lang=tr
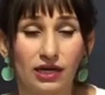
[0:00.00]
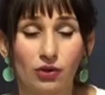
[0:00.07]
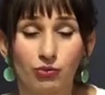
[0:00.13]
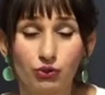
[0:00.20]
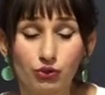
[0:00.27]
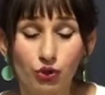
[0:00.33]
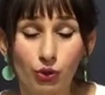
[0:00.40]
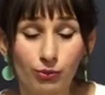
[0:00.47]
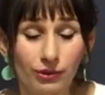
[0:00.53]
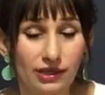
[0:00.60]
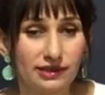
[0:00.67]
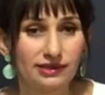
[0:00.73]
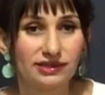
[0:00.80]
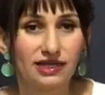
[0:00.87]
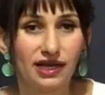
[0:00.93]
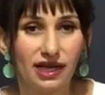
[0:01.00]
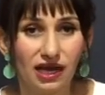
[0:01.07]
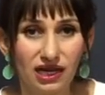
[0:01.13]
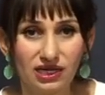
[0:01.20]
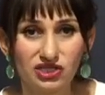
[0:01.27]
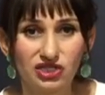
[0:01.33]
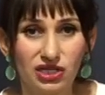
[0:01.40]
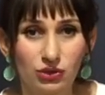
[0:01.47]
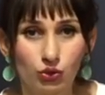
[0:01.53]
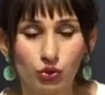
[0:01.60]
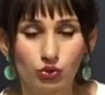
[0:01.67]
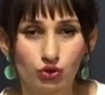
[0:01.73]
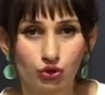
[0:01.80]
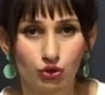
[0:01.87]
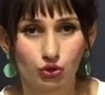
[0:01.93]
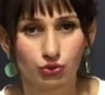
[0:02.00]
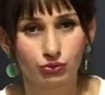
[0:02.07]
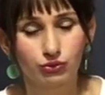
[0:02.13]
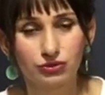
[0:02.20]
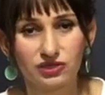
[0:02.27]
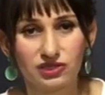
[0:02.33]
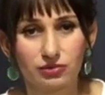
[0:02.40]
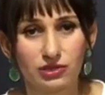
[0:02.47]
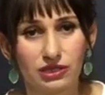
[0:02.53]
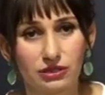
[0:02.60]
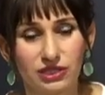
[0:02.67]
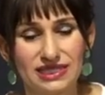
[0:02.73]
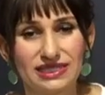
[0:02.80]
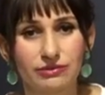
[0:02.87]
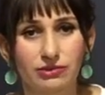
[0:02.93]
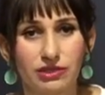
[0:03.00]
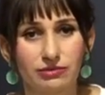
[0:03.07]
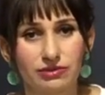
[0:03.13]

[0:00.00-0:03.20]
Bu toplantıda her şey konuşulur. Bunun ismi, ismine